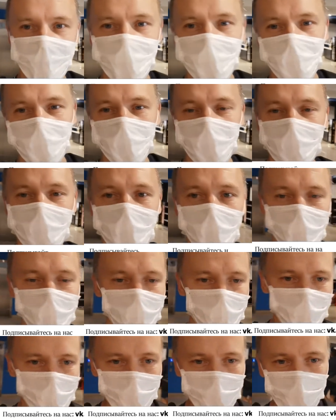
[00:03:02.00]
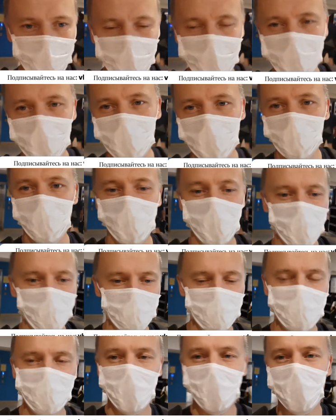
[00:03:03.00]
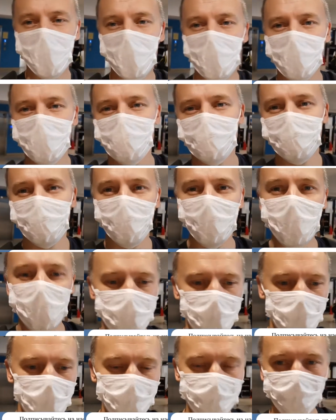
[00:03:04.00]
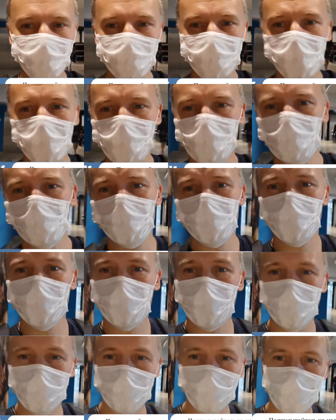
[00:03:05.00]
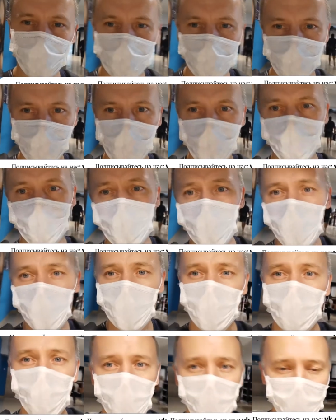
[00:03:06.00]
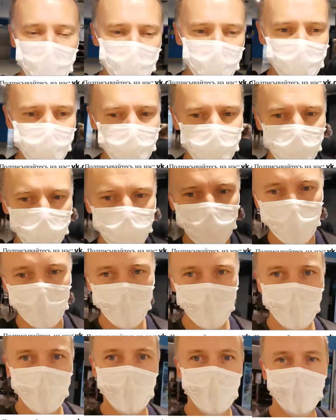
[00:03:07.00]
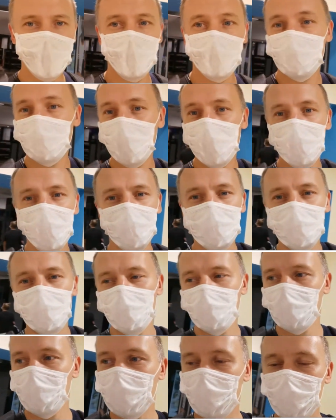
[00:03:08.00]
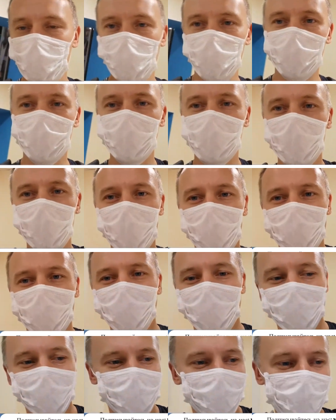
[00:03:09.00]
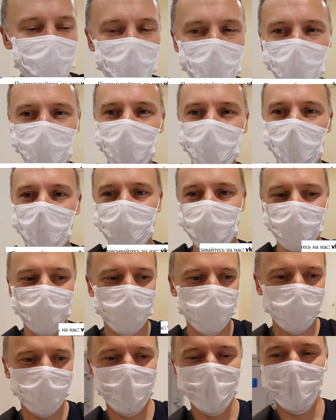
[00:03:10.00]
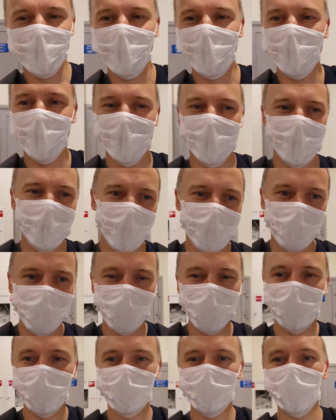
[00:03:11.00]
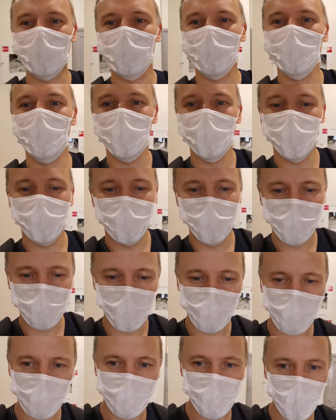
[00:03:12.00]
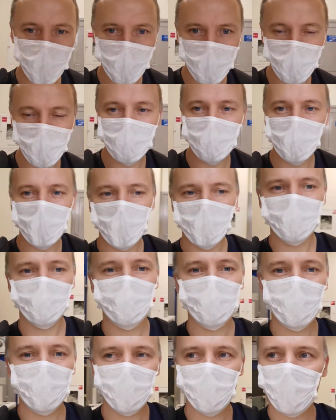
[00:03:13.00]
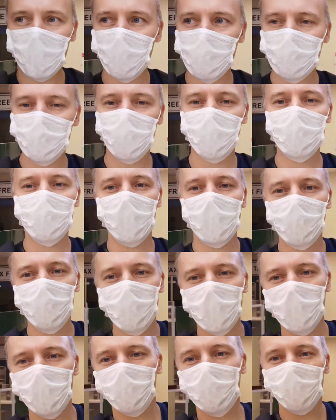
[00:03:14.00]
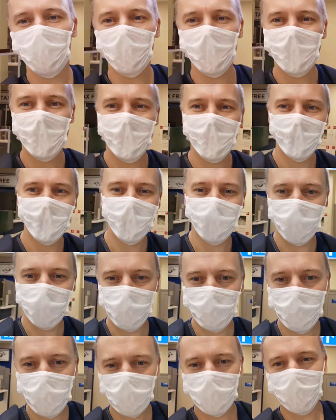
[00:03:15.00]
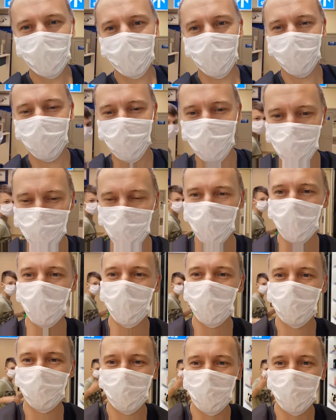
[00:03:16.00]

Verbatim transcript: я не летал, его закрыли. Мне сказали, что он работает. Единственное, что там выбор немного меньше, поэтому вы можете не покупать все спиртное или парфюмерию сразу же, а уже по возвращению при выходе все это